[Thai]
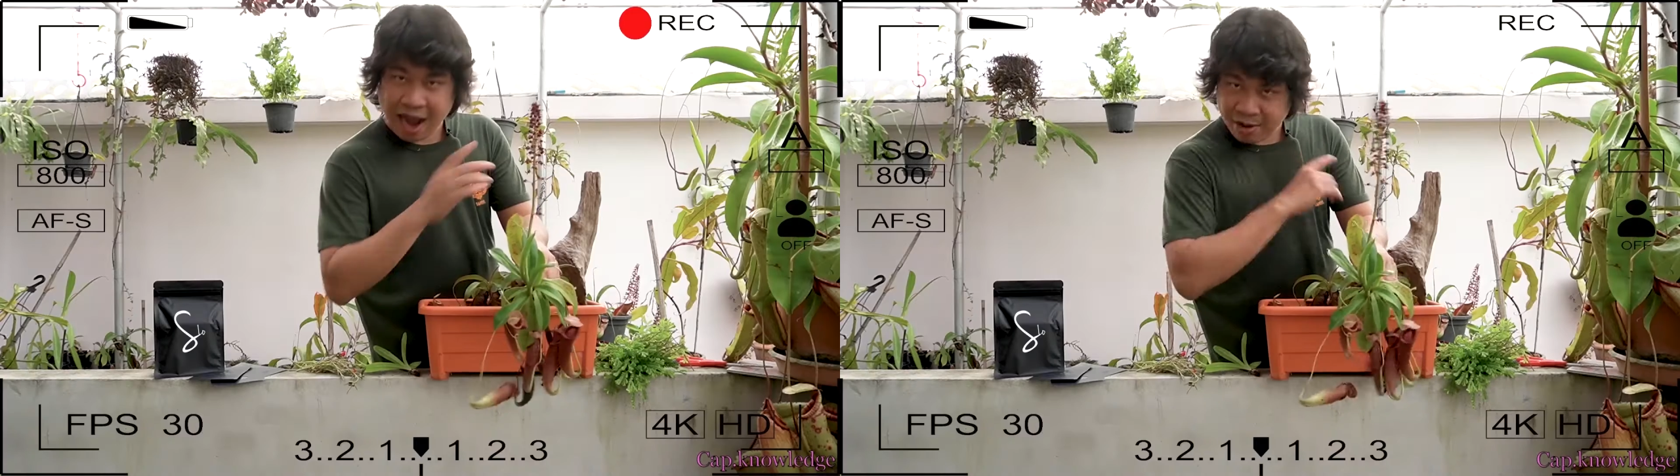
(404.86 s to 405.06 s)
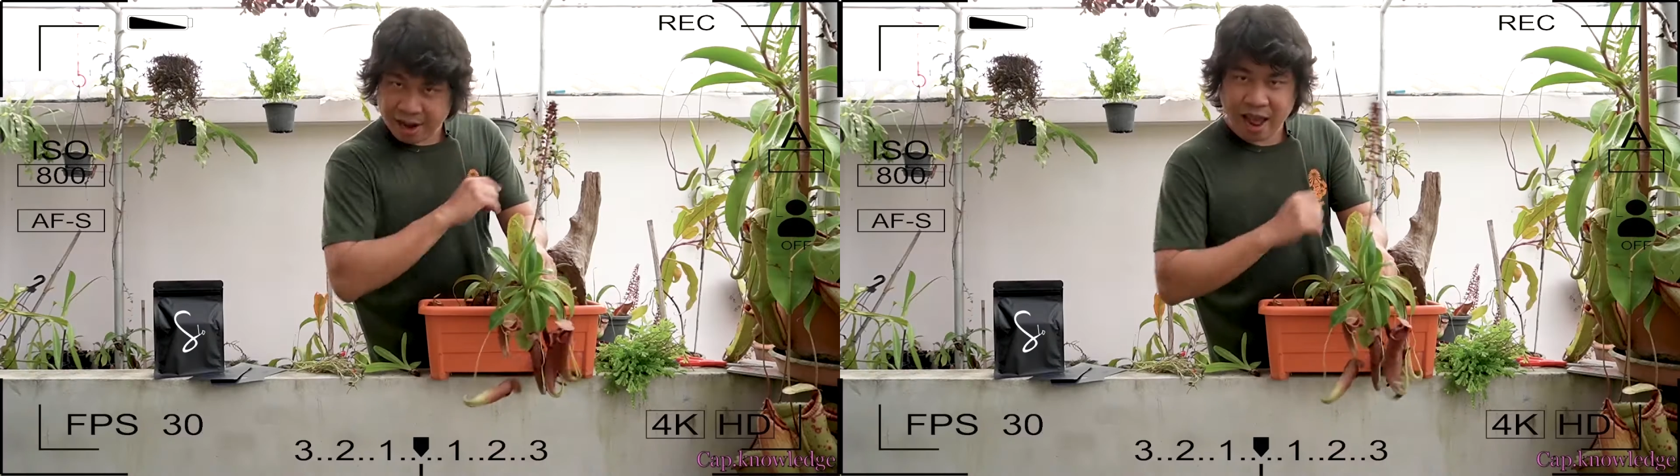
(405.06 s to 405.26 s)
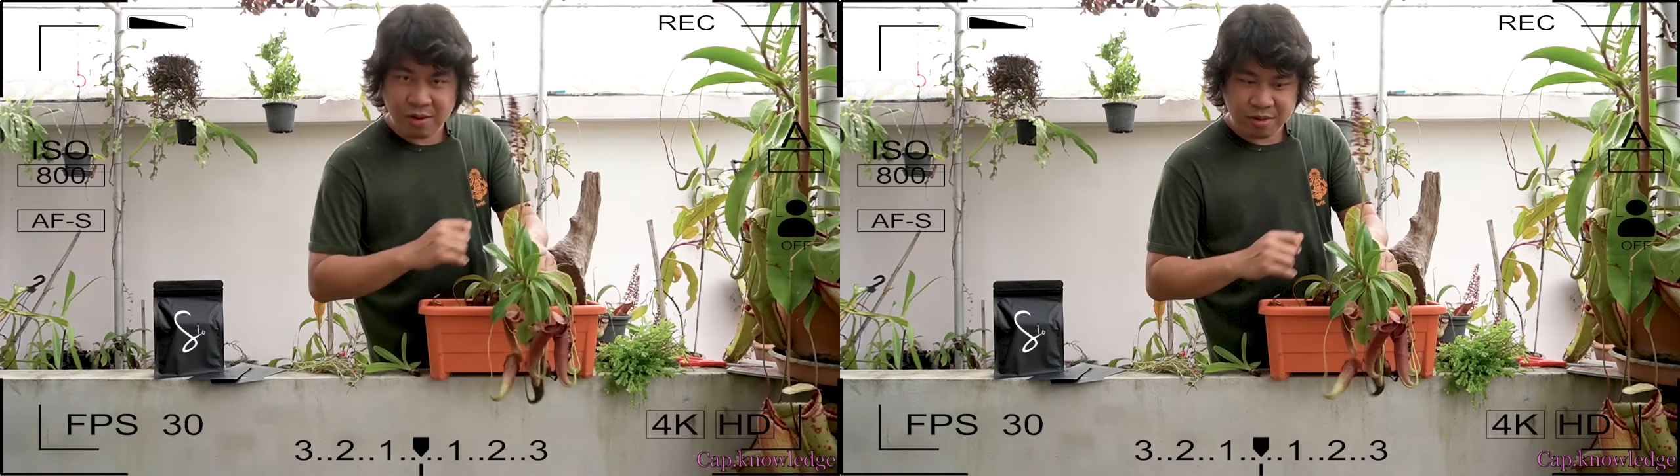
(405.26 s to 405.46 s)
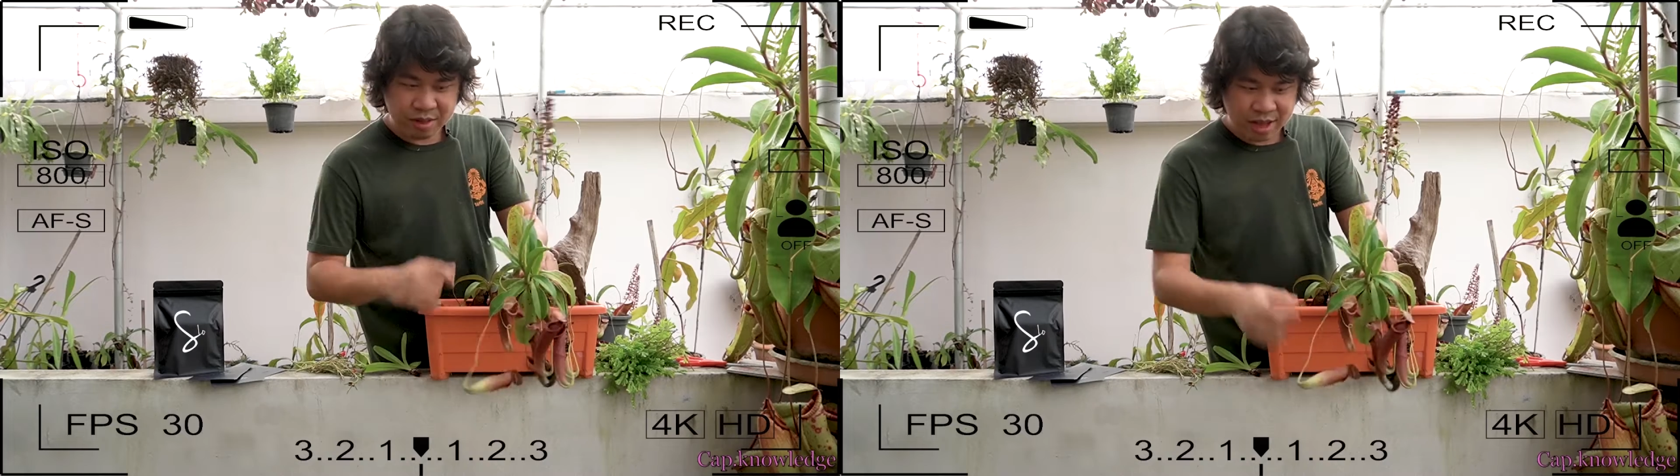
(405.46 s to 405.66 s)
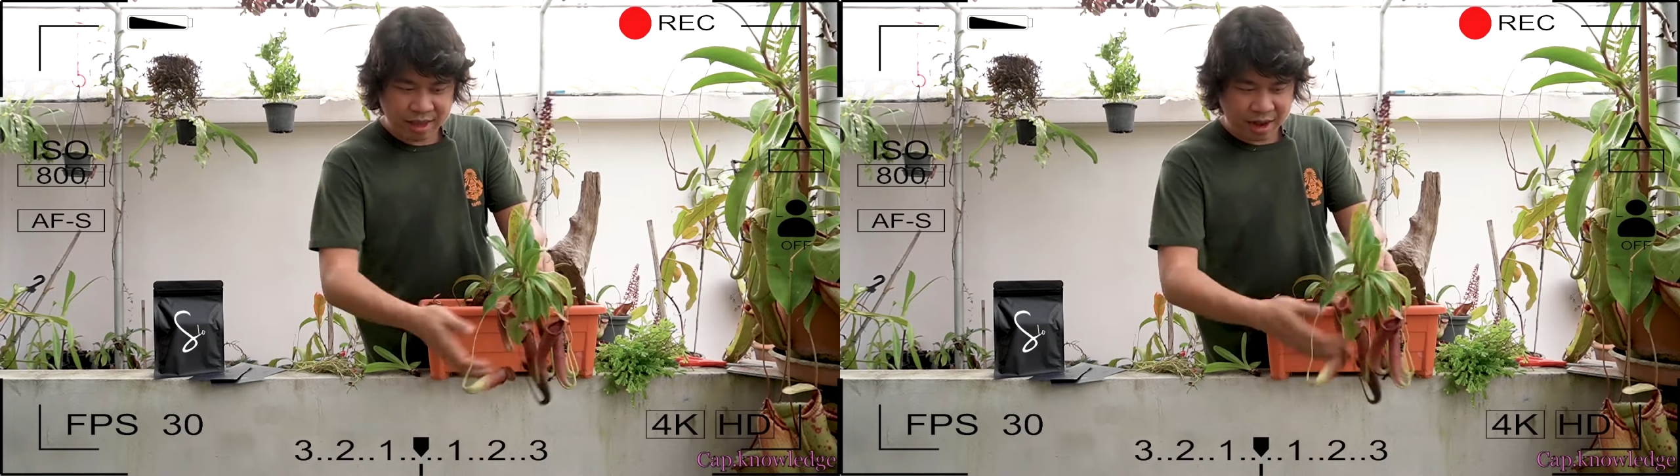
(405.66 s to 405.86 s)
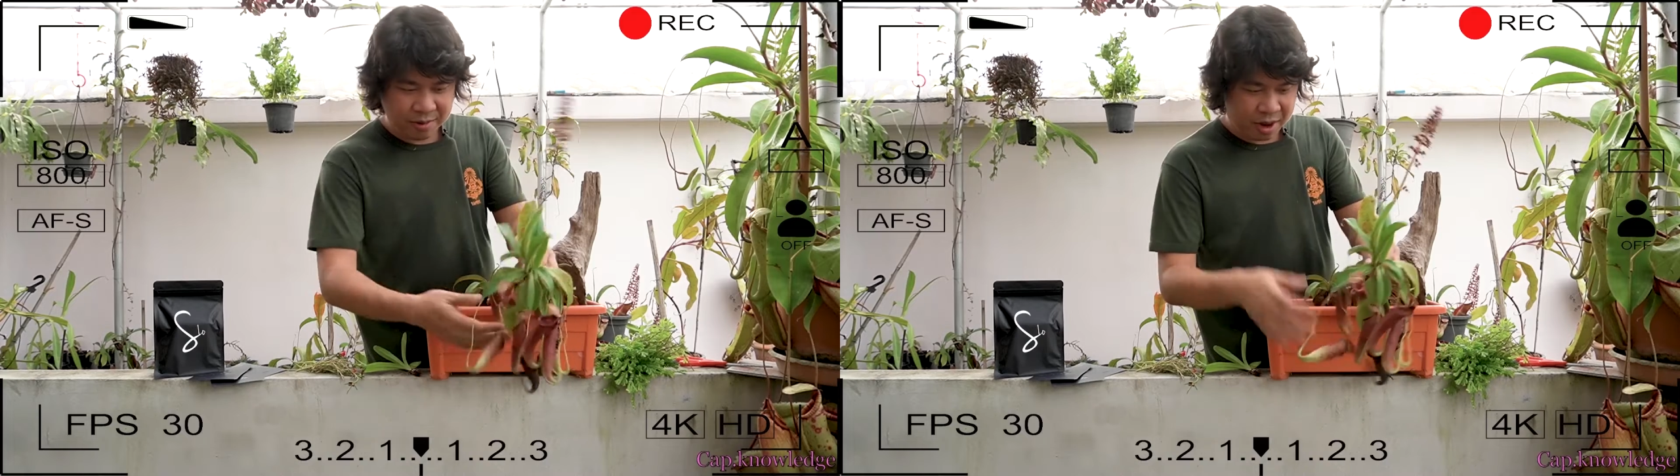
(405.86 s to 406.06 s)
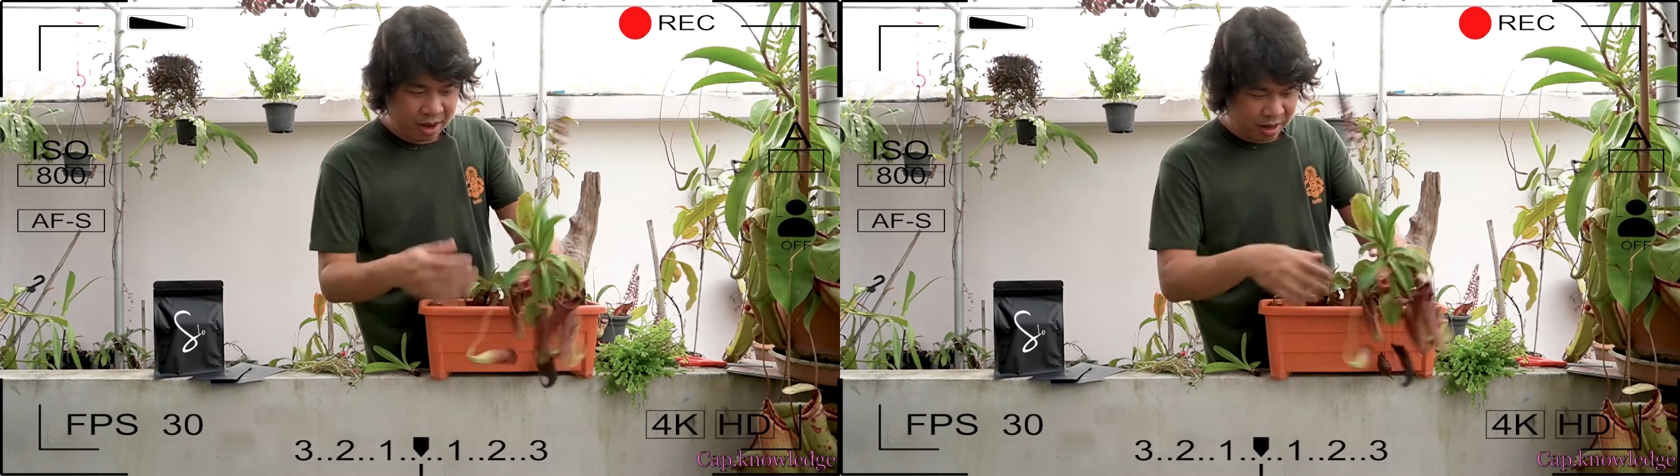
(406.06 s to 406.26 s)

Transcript: คราวที่แล้วที่จัดไว้